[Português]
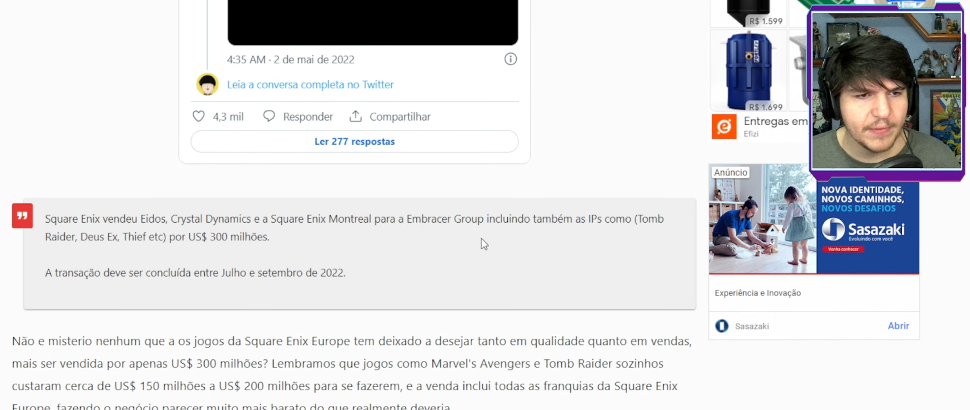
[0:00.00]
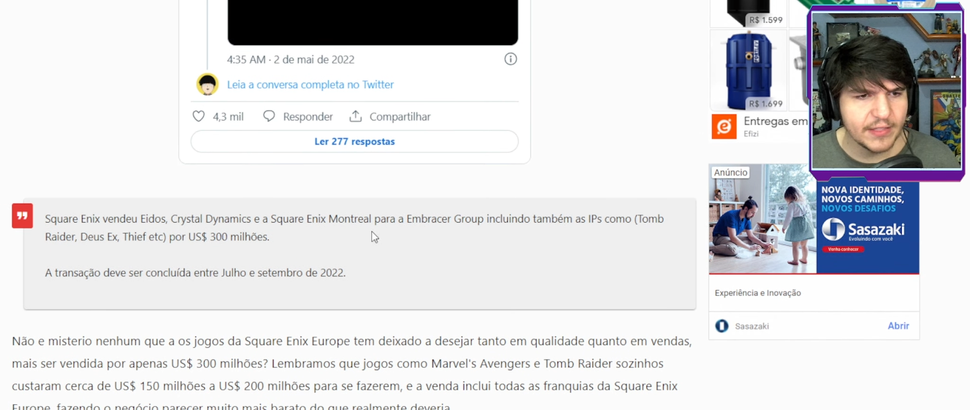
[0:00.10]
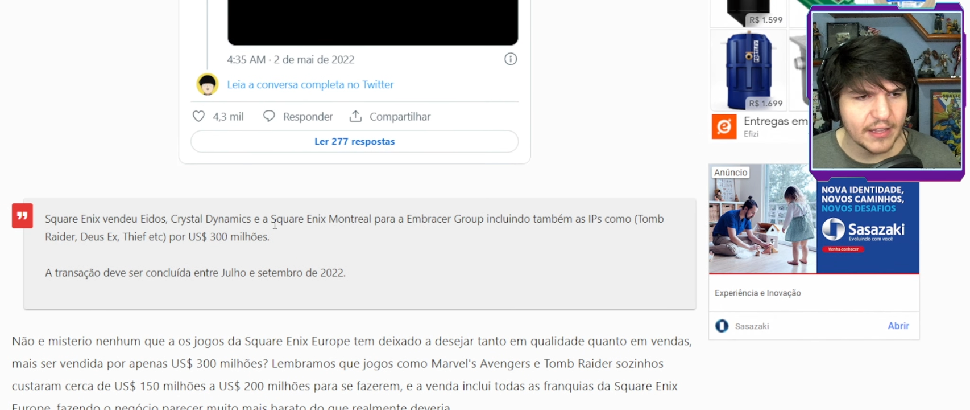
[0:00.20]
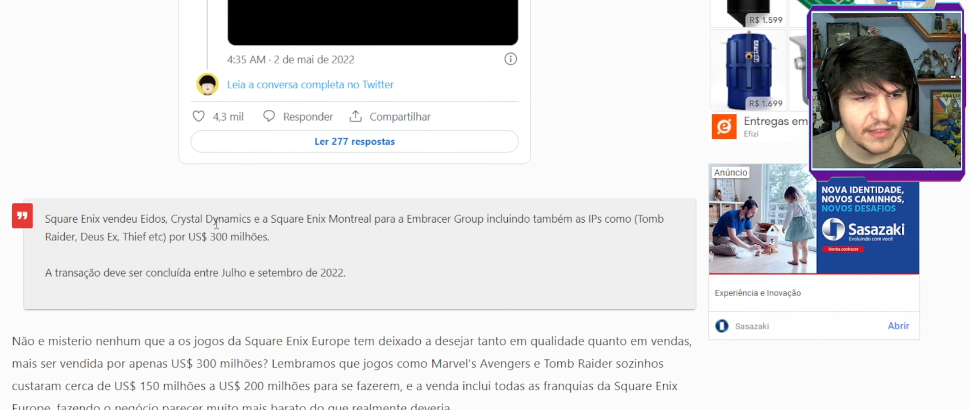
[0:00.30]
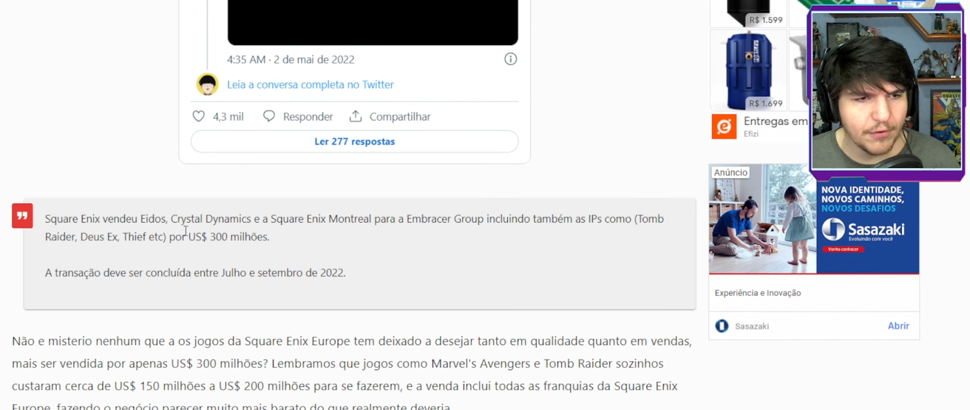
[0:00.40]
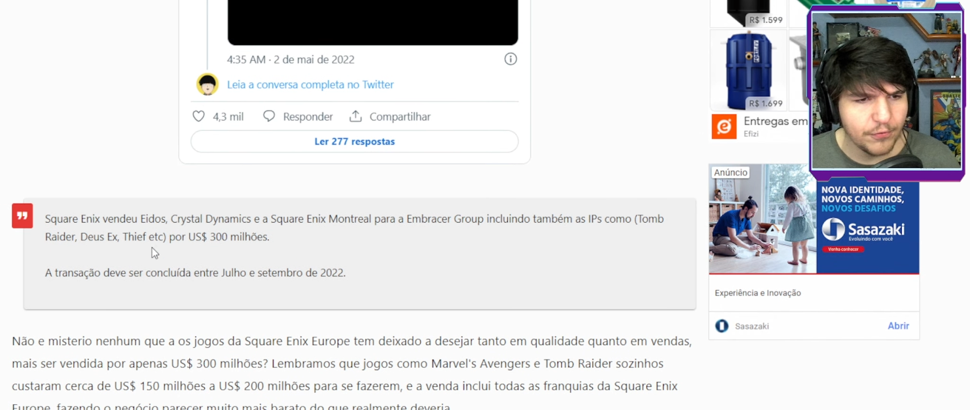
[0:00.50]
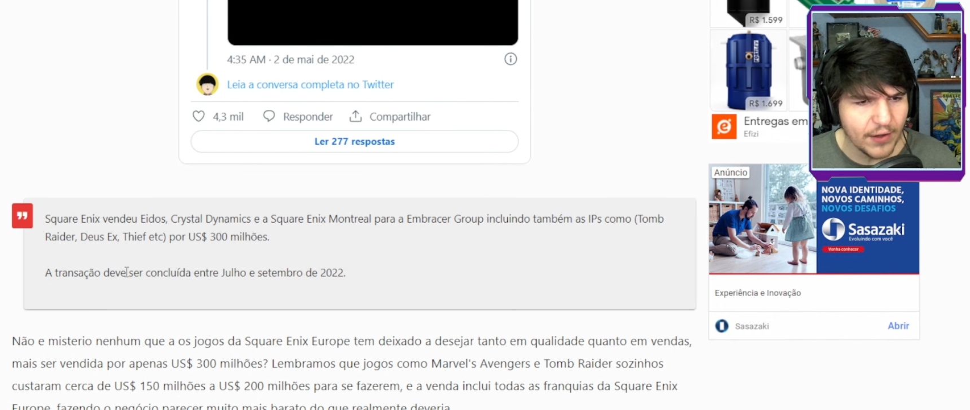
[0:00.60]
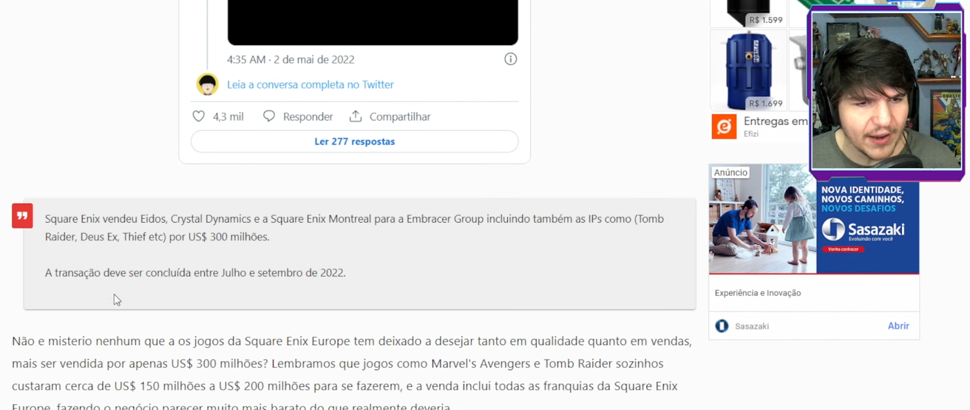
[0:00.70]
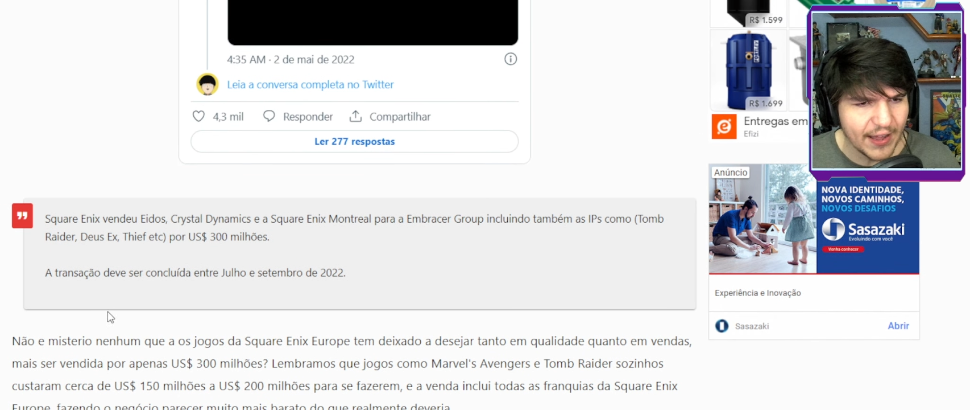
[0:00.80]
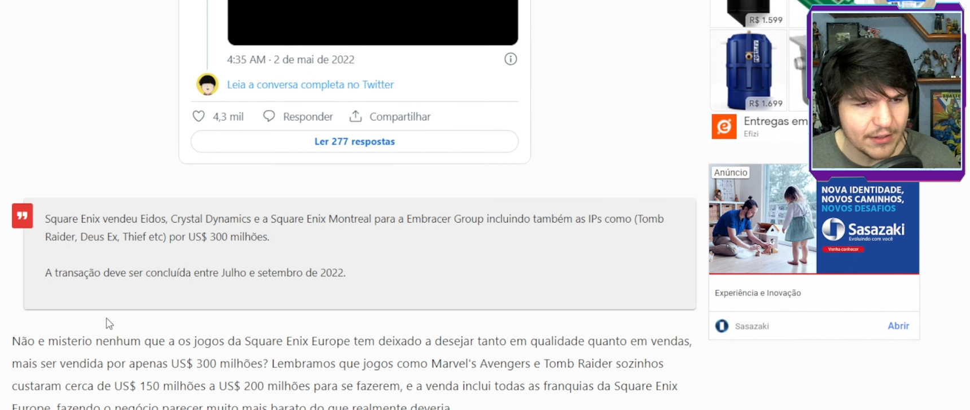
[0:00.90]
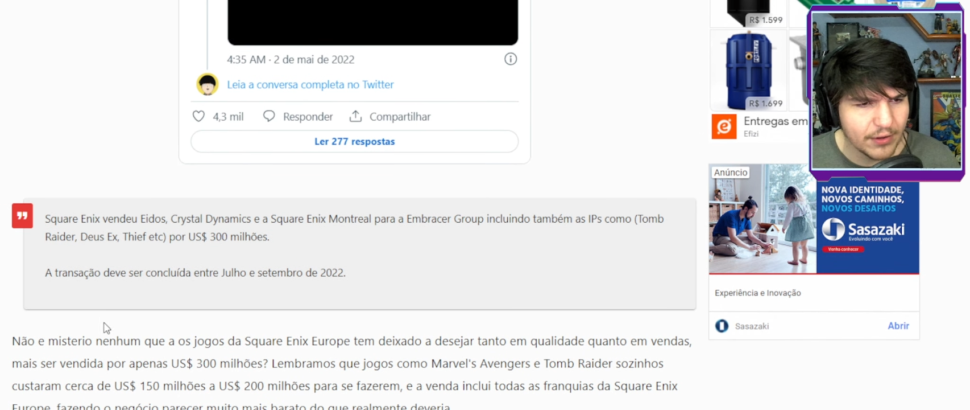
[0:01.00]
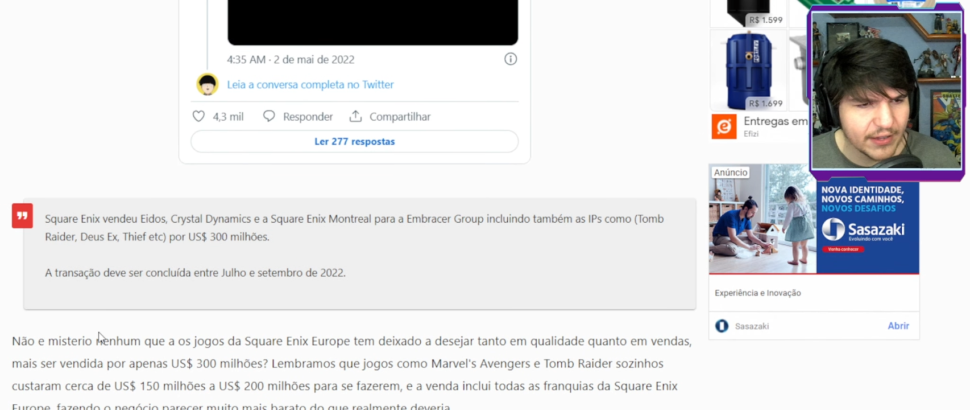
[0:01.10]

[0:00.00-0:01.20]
E tá até falado